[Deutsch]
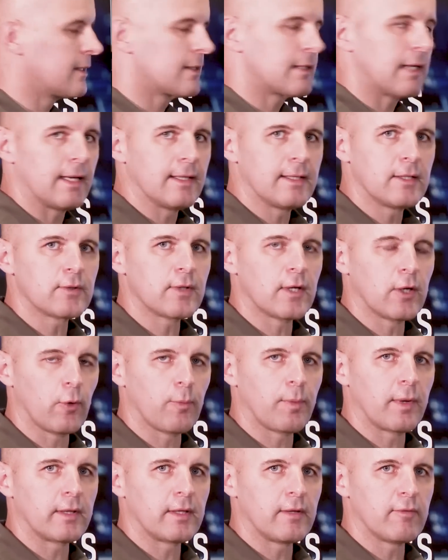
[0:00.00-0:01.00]
es gar nicht zu einer
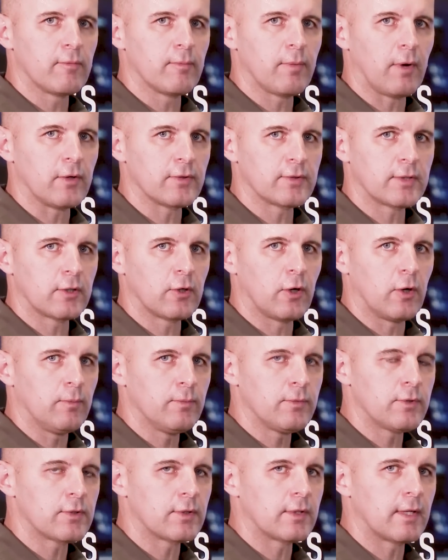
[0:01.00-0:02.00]
operativen Pause
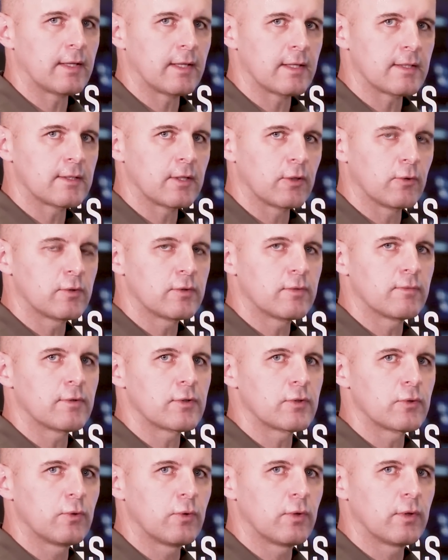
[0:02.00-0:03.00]
kommt, sondern dass die Russen
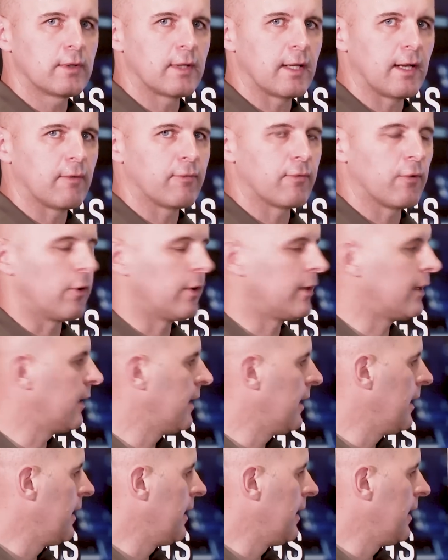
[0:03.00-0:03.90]
versuchen, den Erfolg